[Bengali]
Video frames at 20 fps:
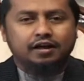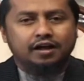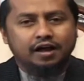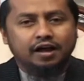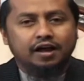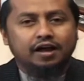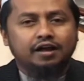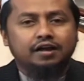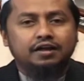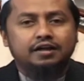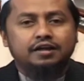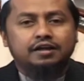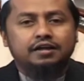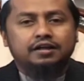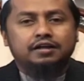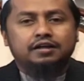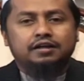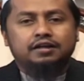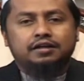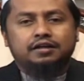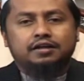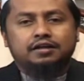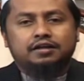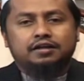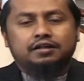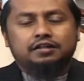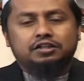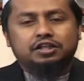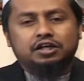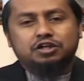হ্যাঁ
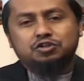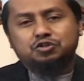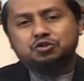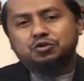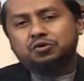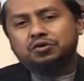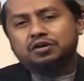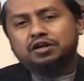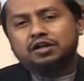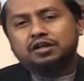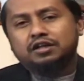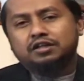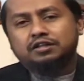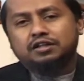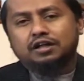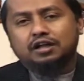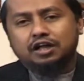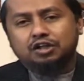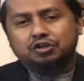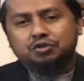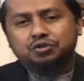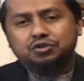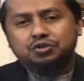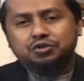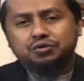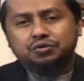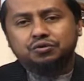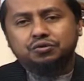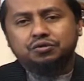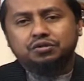তার সুন্না তার আদর্শ
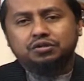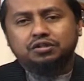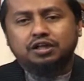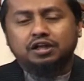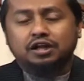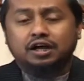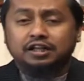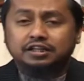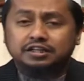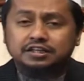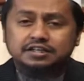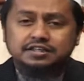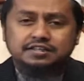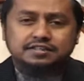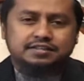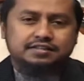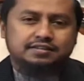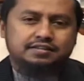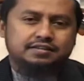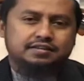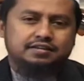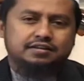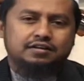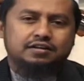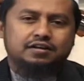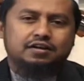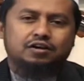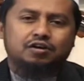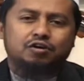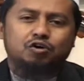তার হাদিস
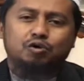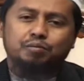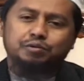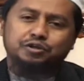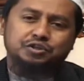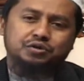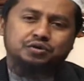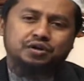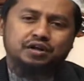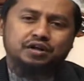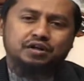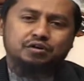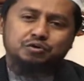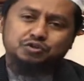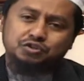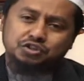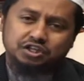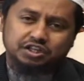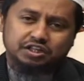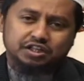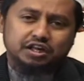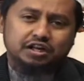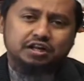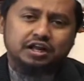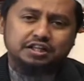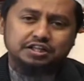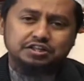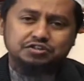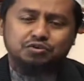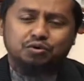গবেষণা হচ্ছে তার
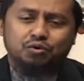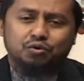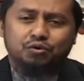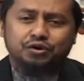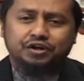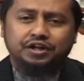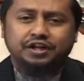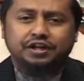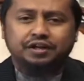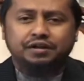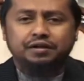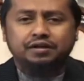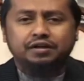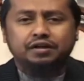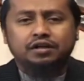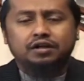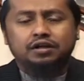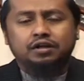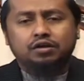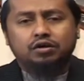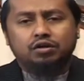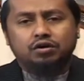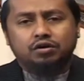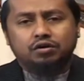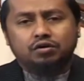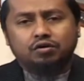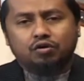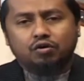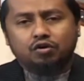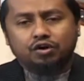হাদিসগুলো নিয়ে
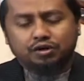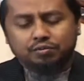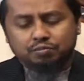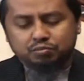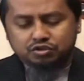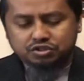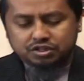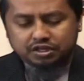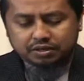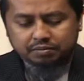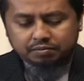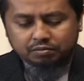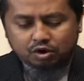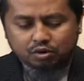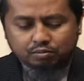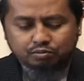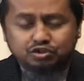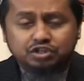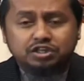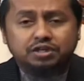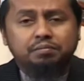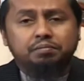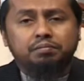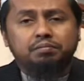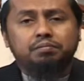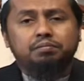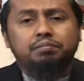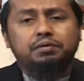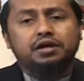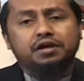অনেক মুসলিম অমুসলিম
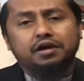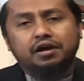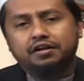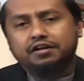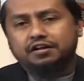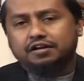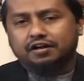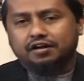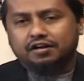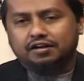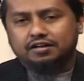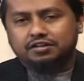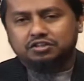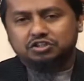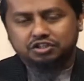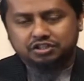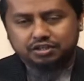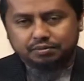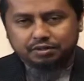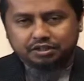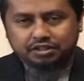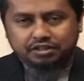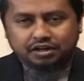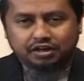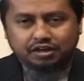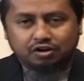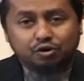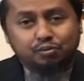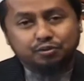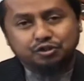বিজ্ঞানীরা
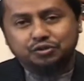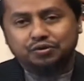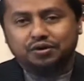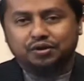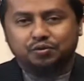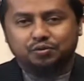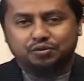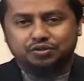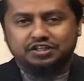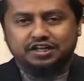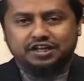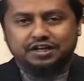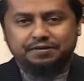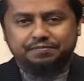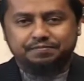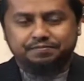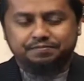চিন্তাবিদরা গবেষণা করছেন